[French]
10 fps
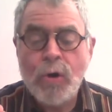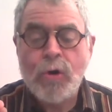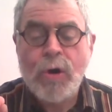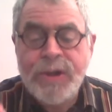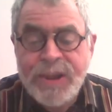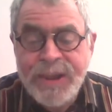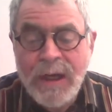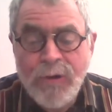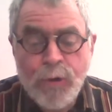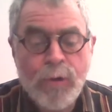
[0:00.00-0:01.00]
que
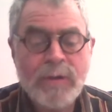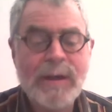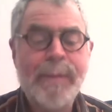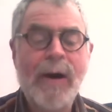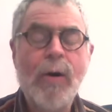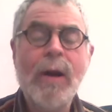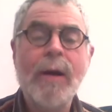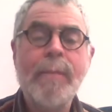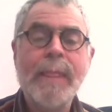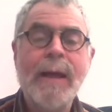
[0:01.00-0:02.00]
dit-il Dieu dans sa
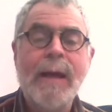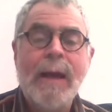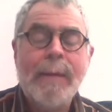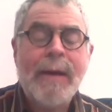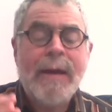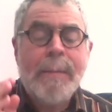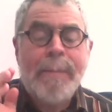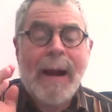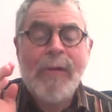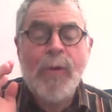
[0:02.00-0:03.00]
parole Eh bien, il
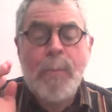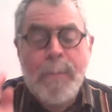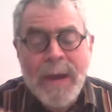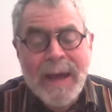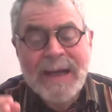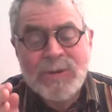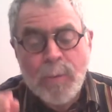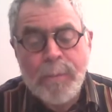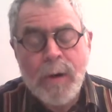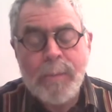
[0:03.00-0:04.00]
parle de paix à son
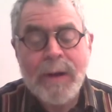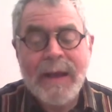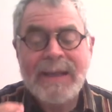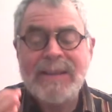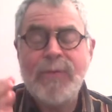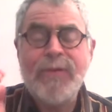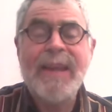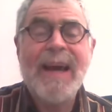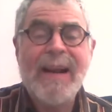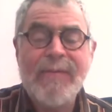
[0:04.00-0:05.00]
peuple et à ses
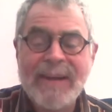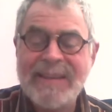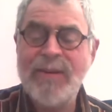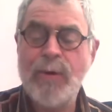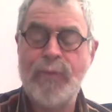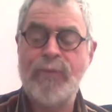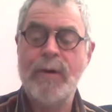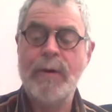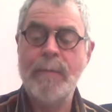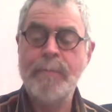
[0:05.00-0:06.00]
fidèles, verset 9.
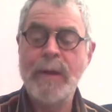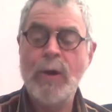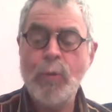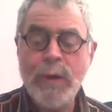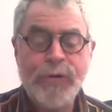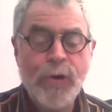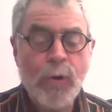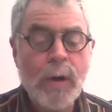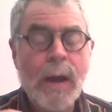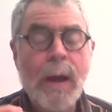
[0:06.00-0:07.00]
Oui,
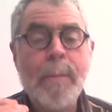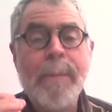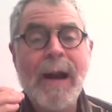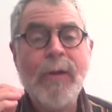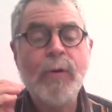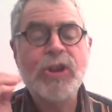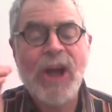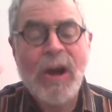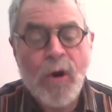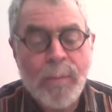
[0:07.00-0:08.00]
Dieu parle de
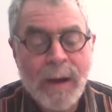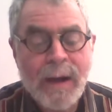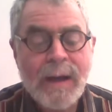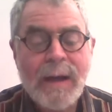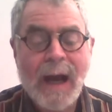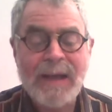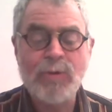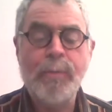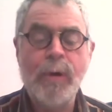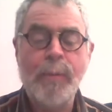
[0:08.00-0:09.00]
shalom à
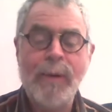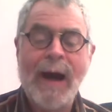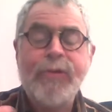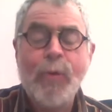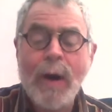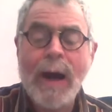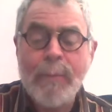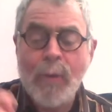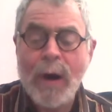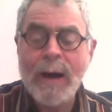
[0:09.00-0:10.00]
son peuple, à toi, à
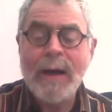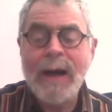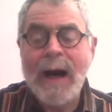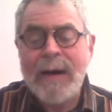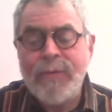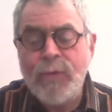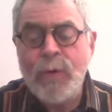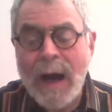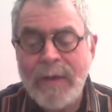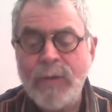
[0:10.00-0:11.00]
moi, à
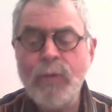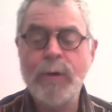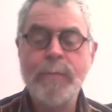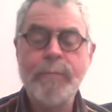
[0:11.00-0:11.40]
vous, à nous.